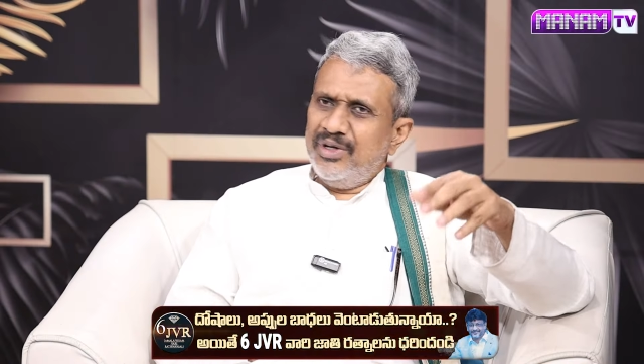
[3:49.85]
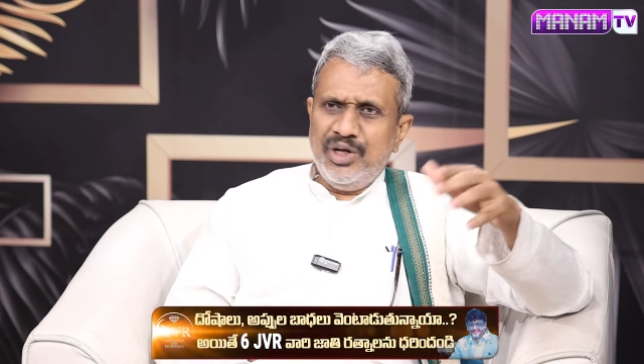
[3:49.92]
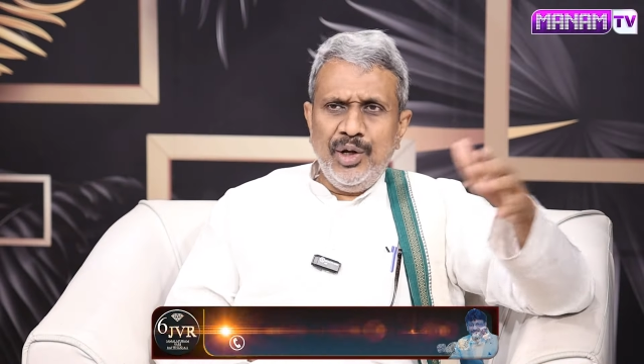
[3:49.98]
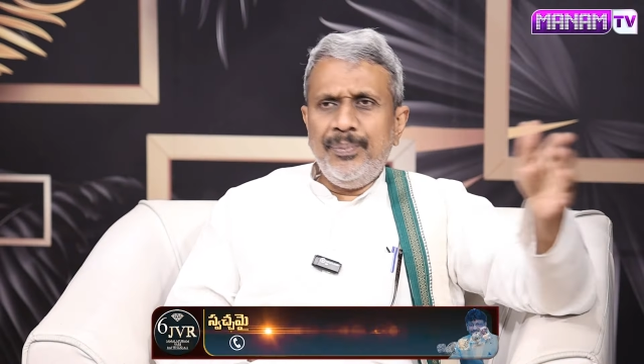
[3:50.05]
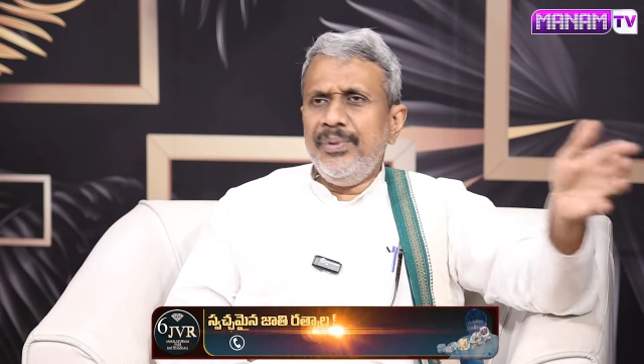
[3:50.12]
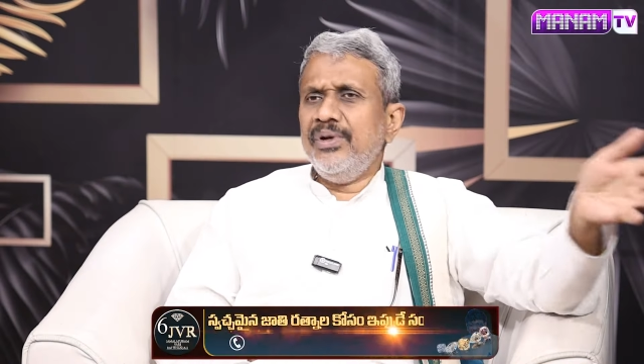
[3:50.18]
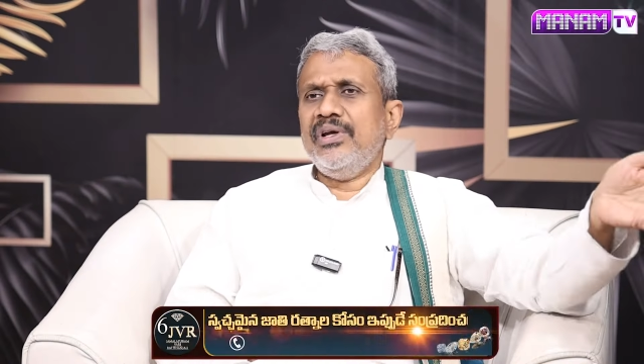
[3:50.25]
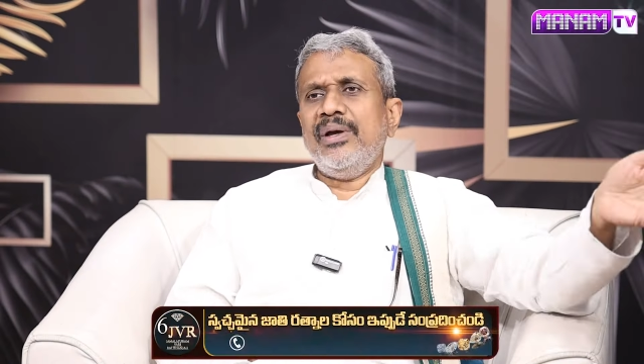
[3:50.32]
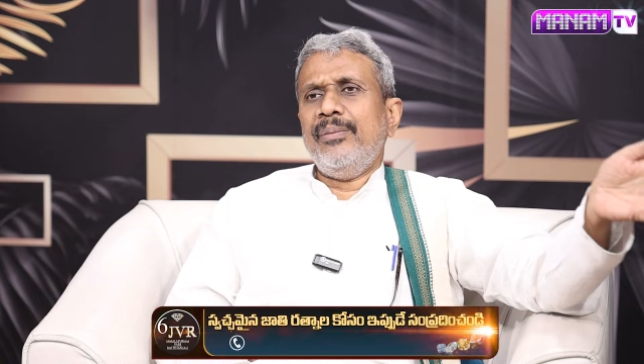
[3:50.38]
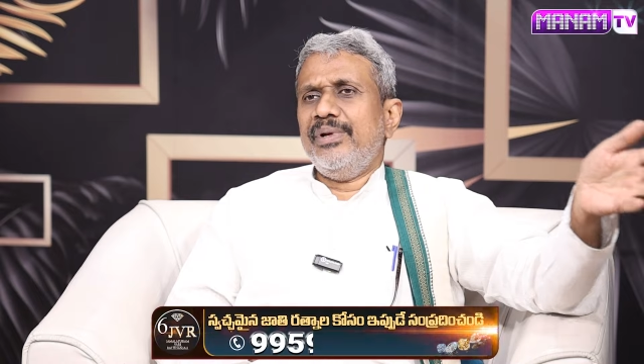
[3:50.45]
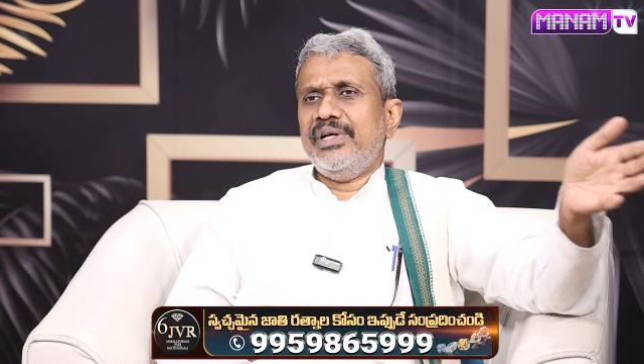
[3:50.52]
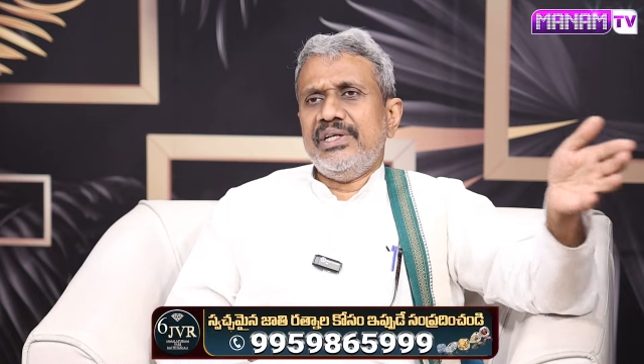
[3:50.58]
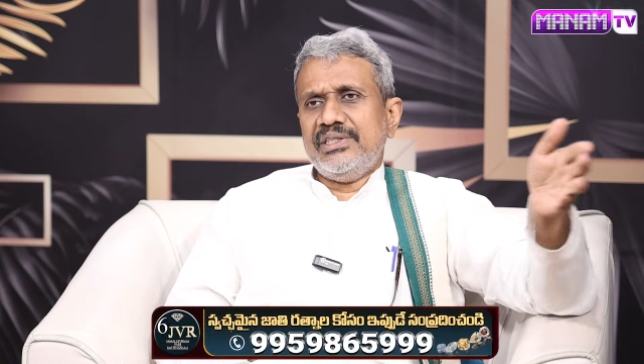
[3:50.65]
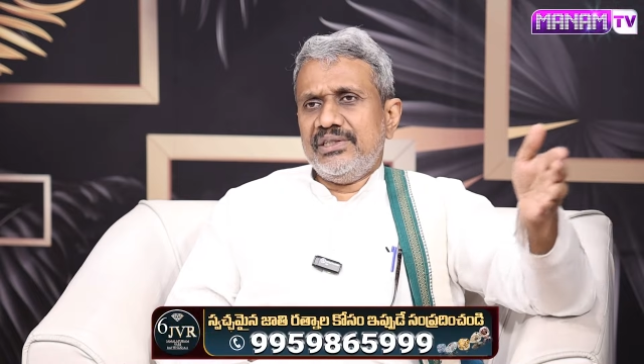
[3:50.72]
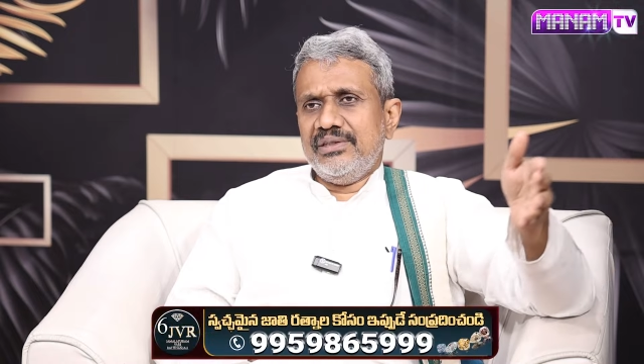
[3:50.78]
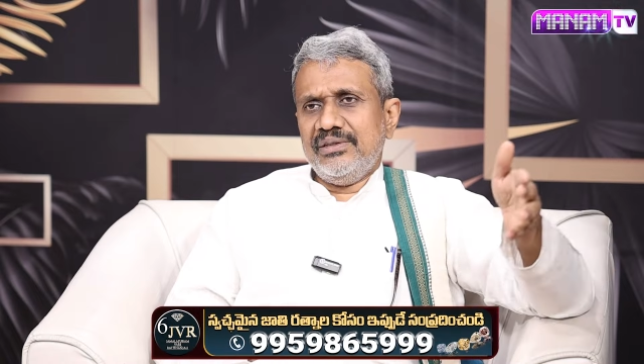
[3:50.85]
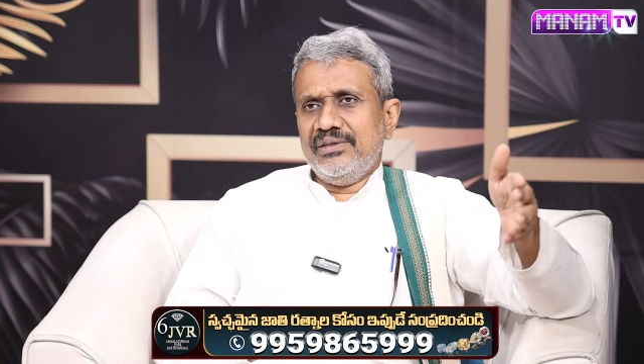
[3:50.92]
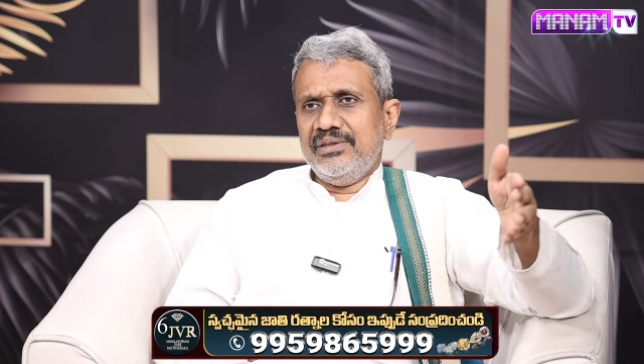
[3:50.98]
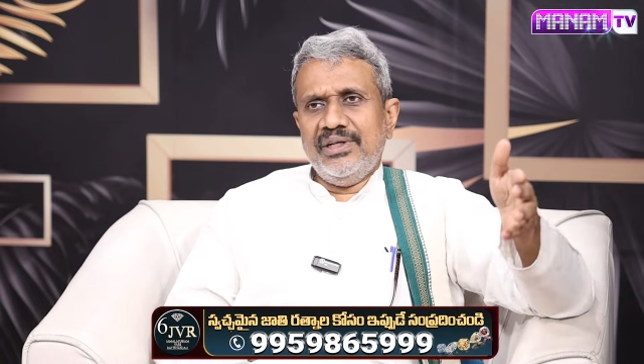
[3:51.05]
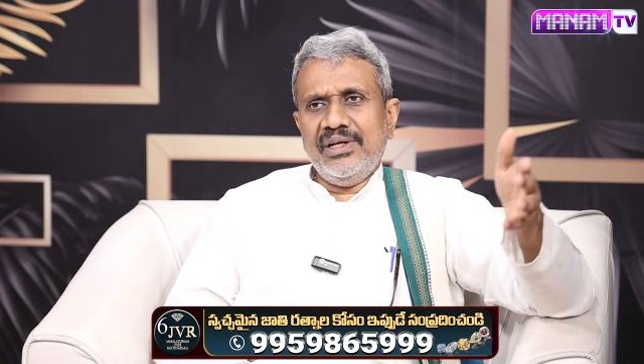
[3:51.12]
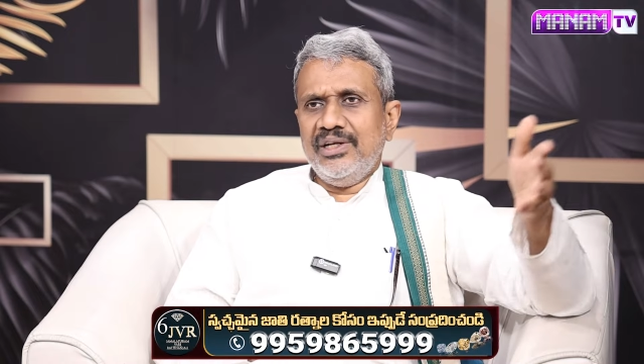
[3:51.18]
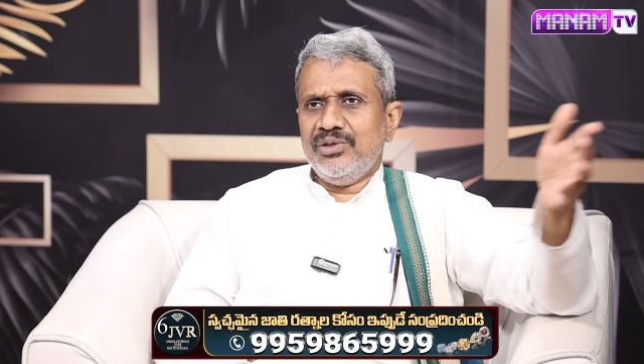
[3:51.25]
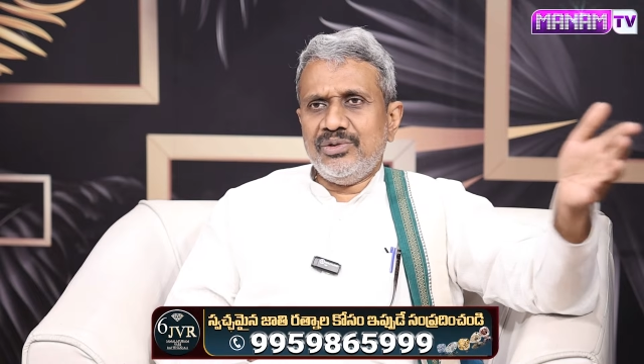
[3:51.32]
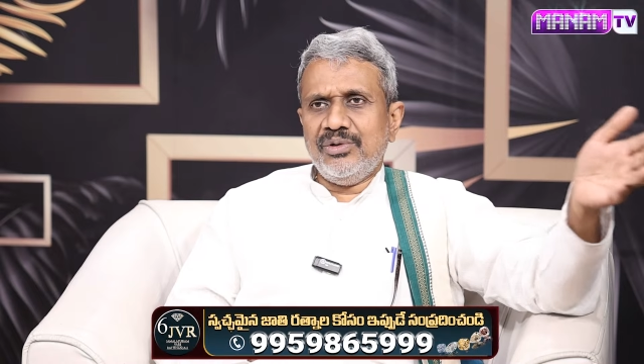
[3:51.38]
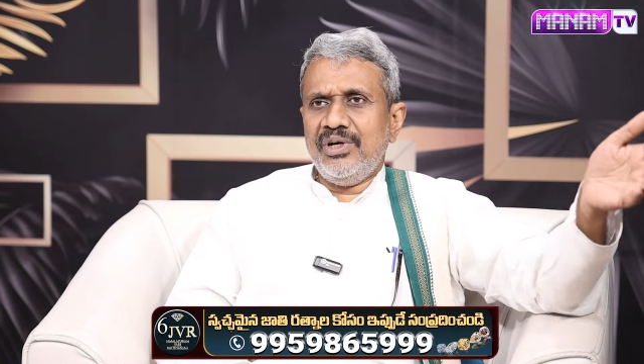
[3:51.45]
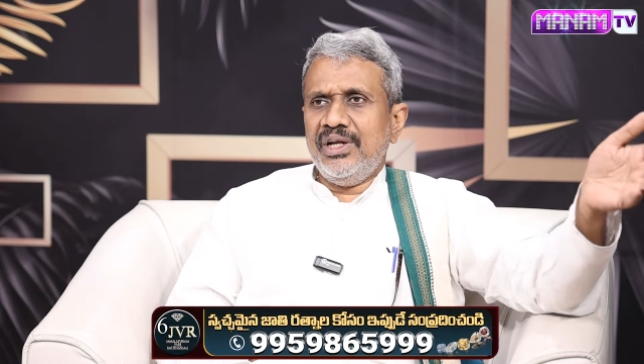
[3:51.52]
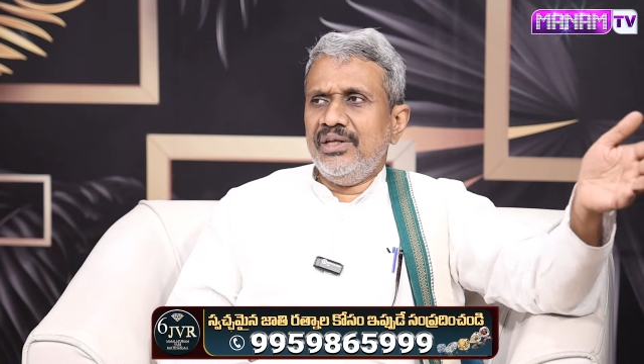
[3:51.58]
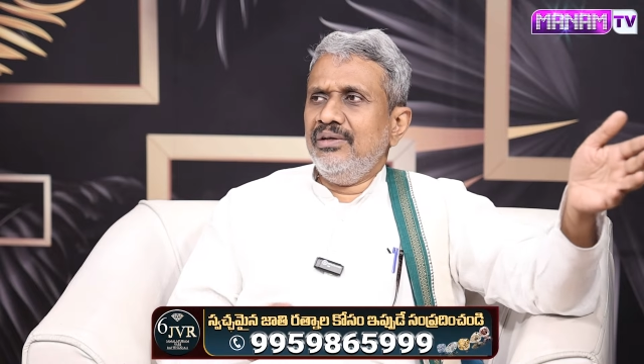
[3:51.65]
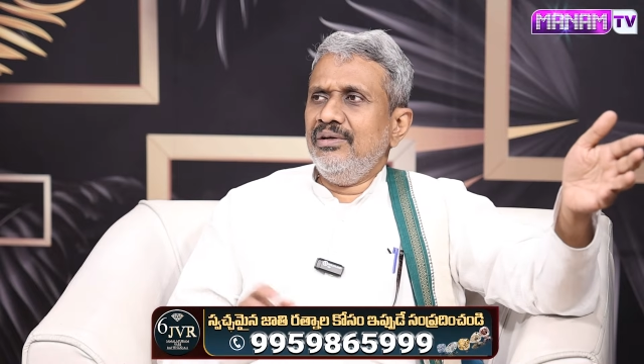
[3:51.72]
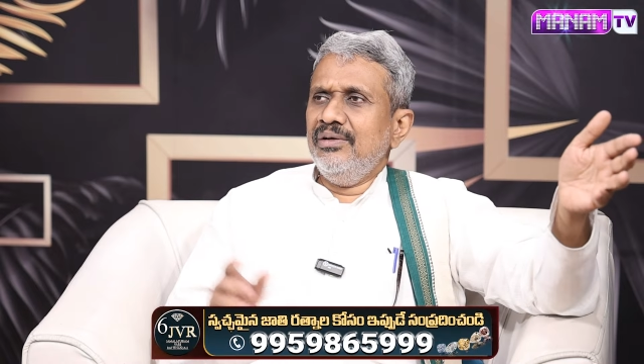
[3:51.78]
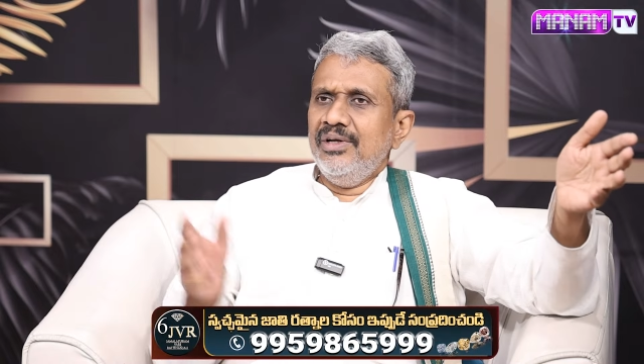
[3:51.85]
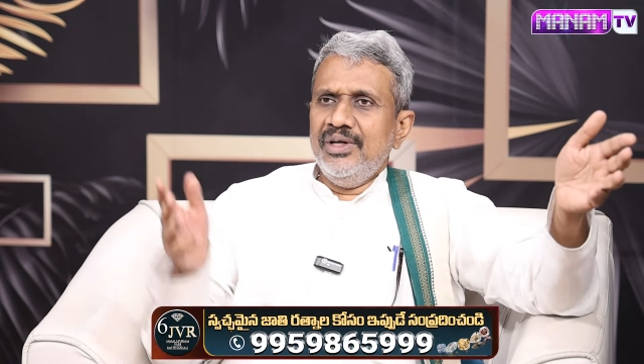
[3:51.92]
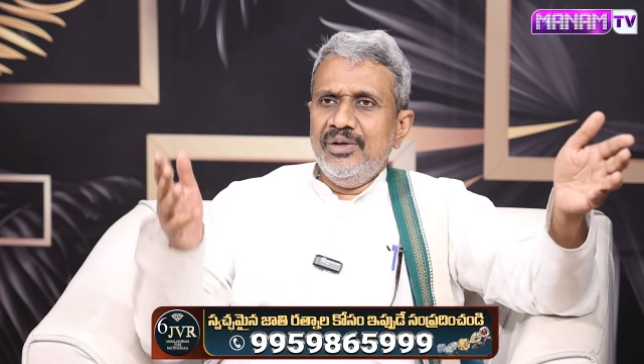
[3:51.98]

గ్రేప్ అయిన కమ్యూనికేషన్ నేను చూడలేదు